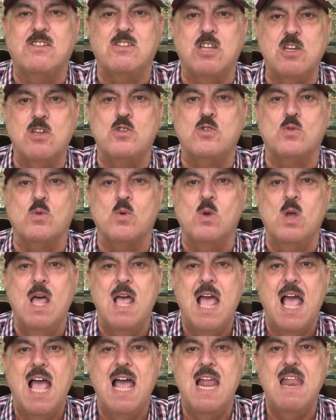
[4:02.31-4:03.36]
تاذوا
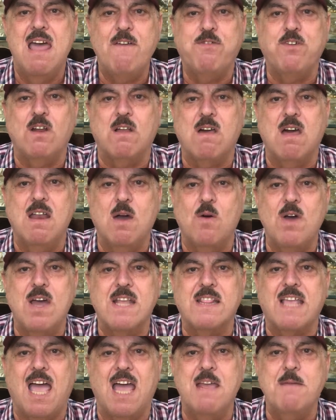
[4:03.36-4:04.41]
الاف
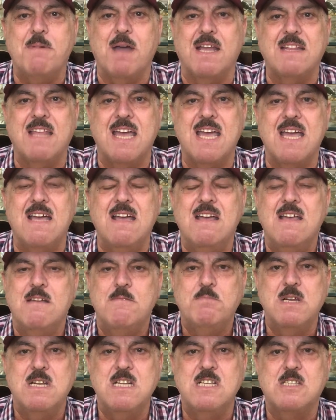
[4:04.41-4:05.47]
القنوات هيبقى ده
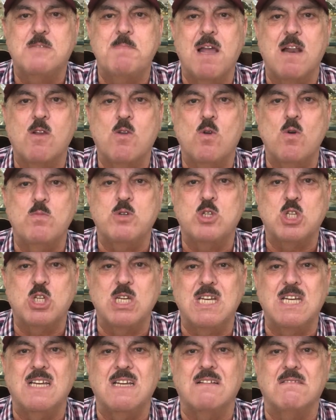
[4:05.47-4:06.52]
بالنسبه لكم
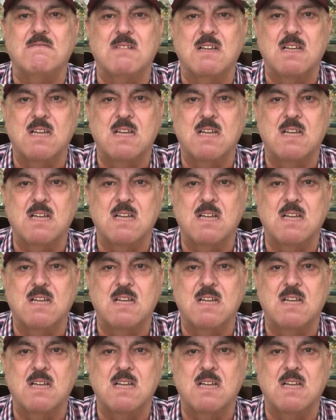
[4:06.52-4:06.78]
شيء